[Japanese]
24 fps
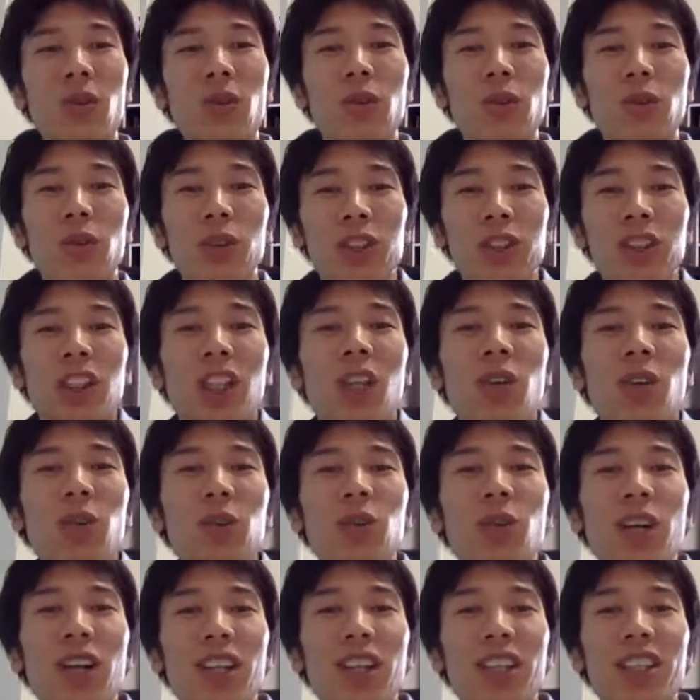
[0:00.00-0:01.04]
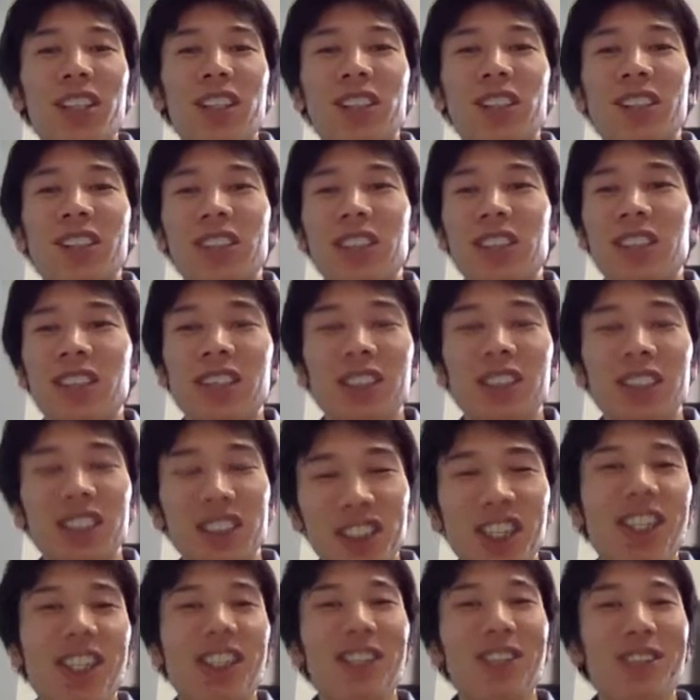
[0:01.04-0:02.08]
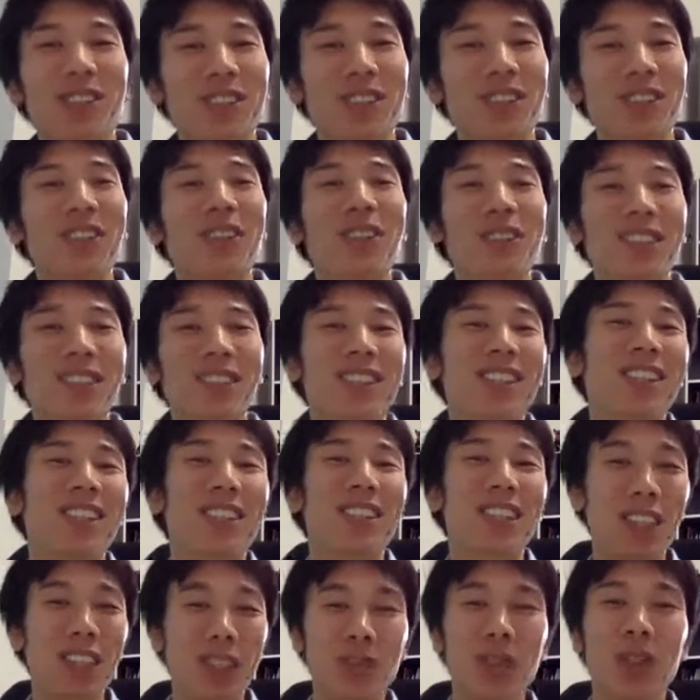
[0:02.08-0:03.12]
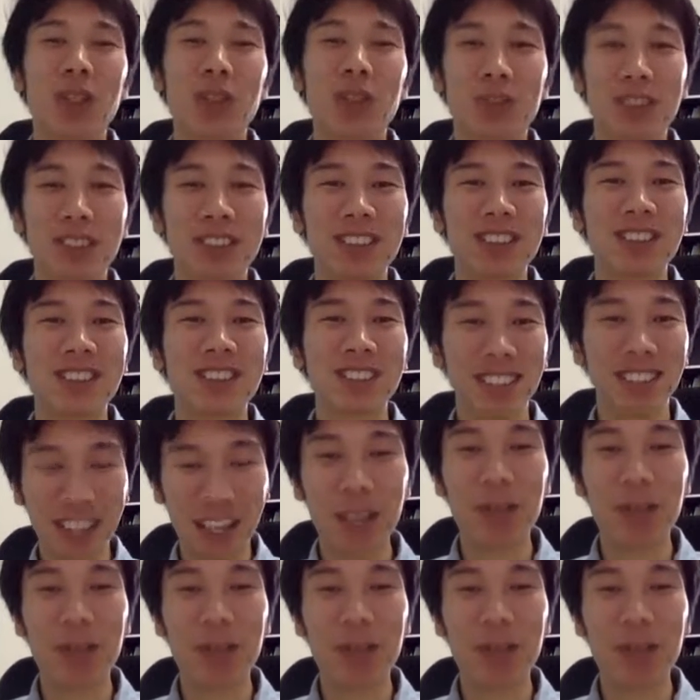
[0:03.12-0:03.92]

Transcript: 行動しないことは絶対にしない。うんうん、そうです。